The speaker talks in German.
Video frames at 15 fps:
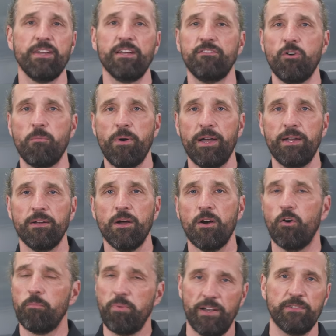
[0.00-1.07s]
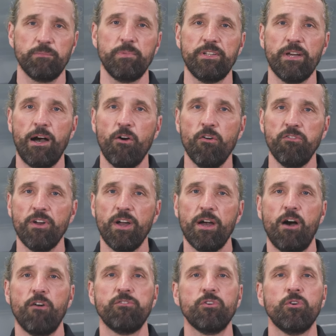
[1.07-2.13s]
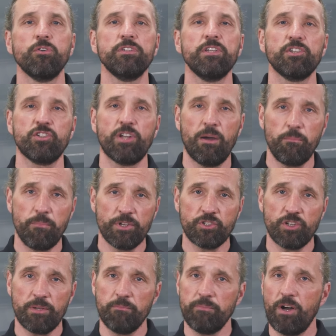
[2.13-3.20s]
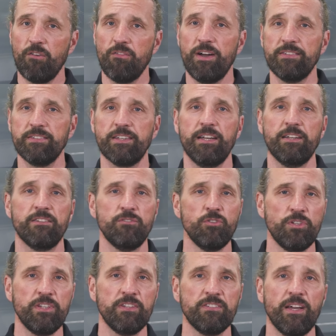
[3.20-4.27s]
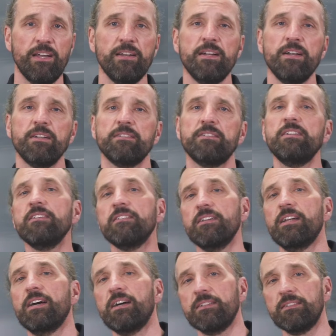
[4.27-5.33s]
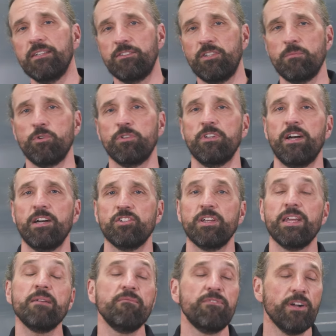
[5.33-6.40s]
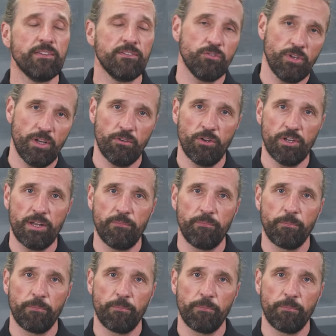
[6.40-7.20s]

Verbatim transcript: Weg vorbei. Und passt bitte auf, aufgrund der Staubmanschettenbauweise kann es nötig sein, diese nach der Demontage ebenfalls zu erneuern.